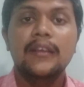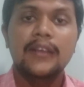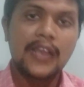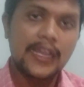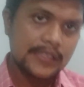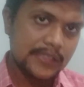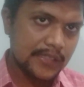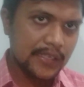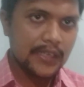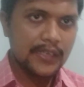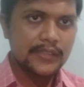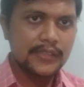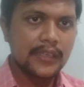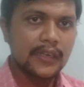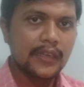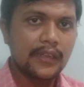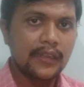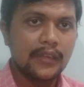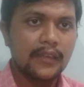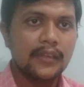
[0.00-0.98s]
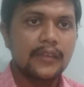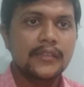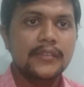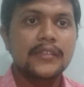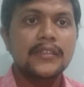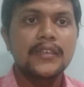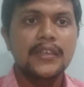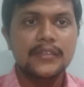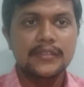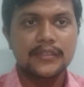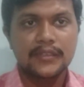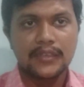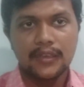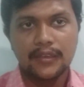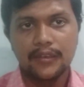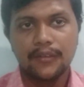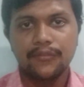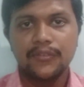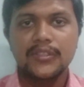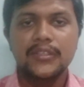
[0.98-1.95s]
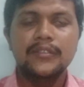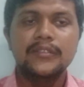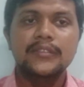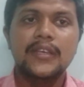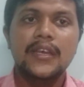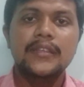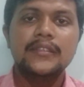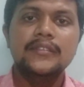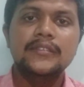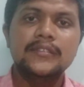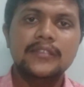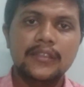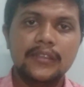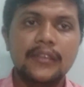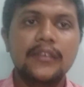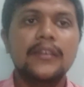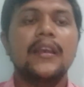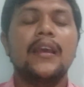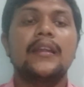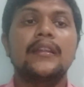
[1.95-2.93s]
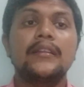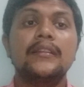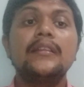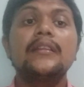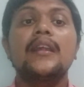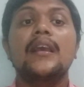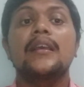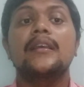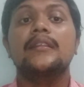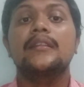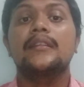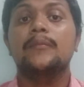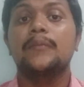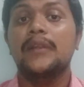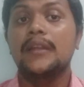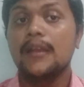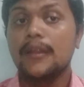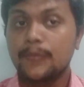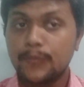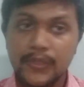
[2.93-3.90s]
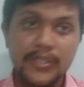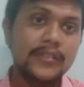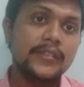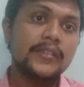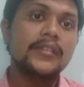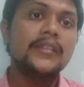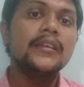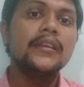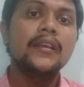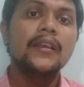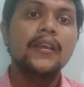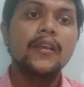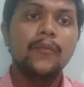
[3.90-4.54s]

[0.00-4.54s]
ఖచ్చితంగా సరే సిఎస్కే విజయం సాధిస్తుంది అనేది నాకైతే మరి అనిపిస్తుంది